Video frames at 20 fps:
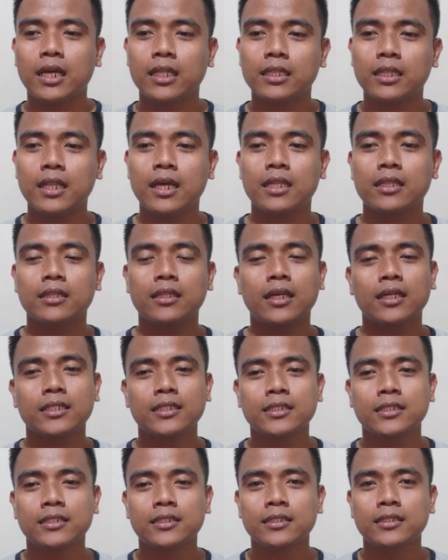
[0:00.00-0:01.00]
at lahat ng
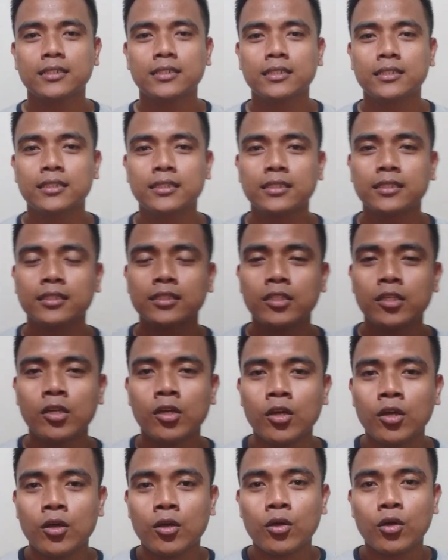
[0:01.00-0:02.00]

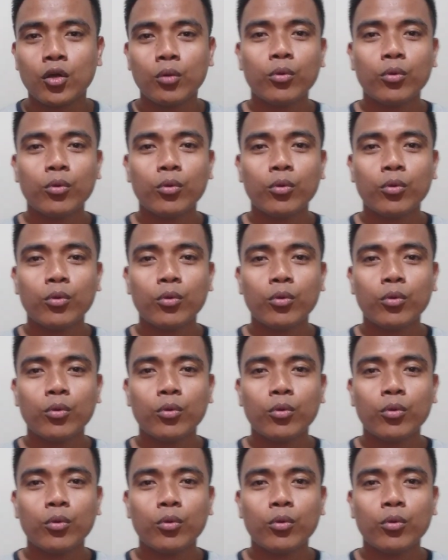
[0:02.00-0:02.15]
uh,